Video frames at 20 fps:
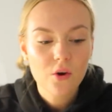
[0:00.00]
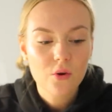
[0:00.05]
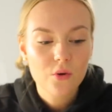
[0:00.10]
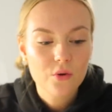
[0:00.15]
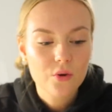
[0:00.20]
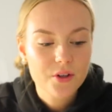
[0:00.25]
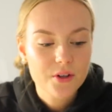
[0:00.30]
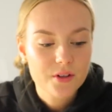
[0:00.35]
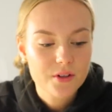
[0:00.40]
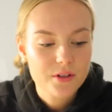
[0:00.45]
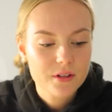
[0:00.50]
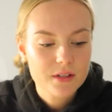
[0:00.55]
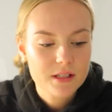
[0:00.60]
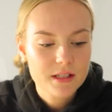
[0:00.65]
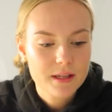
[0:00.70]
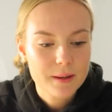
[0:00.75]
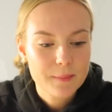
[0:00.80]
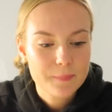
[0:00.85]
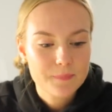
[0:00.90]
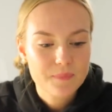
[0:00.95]
Und
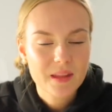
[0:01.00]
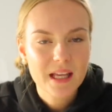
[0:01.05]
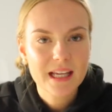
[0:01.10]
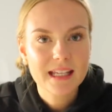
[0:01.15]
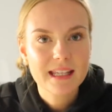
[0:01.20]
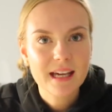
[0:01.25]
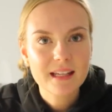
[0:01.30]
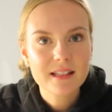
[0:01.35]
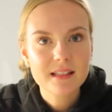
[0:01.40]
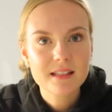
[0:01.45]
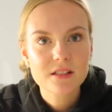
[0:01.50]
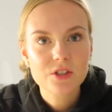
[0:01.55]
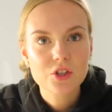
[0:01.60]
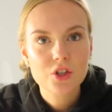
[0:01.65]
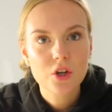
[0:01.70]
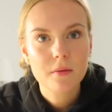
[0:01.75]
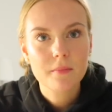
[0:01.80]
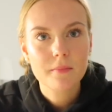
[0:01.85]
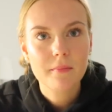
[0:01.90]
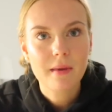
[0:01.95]
ähm, ich hatte das
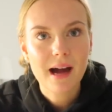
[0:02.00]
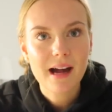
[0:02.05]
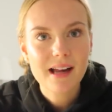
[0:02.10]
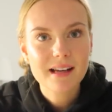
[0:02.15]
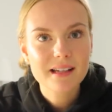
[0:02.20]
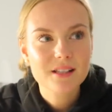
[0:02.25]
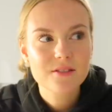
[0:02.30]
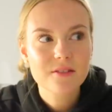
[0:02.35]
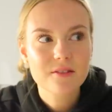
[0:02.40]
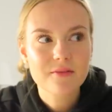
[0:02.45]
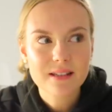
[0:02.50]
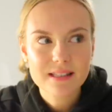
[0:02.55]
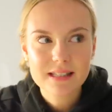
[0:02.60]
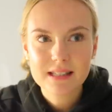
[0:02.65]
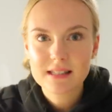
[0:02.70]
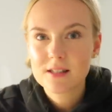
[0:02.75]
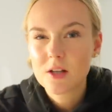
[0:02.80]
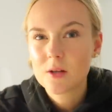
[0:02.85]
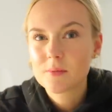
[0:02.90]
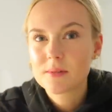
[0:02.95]
schon mal, deswegen weiß ich
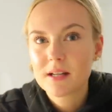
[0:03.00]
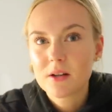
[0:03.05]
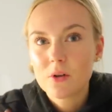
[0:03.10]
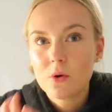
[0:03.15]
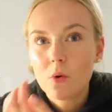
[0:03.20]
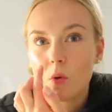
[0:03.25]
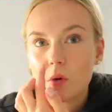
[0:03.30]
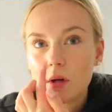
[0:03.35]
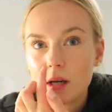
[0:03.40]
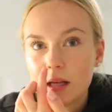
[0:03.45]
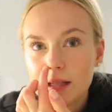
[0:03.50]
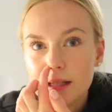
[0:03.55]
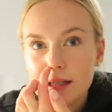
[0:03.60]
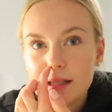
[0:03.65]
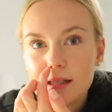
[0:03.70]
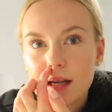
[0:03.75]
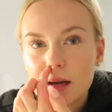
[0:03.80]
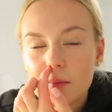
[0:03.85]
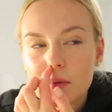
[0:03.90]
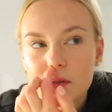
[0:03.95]
jetzt nicht, ob es an Corona
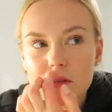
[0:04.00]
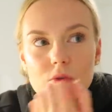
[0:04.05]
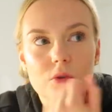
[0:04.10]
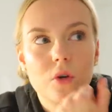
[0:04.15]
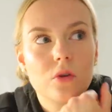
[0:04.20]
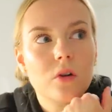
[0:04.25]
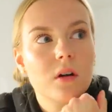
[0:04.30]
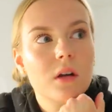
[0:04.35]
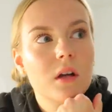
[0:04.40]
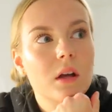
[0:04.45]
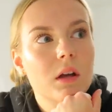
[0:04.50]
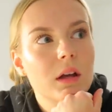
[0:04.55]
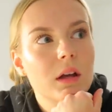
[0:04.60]
liegt, aber so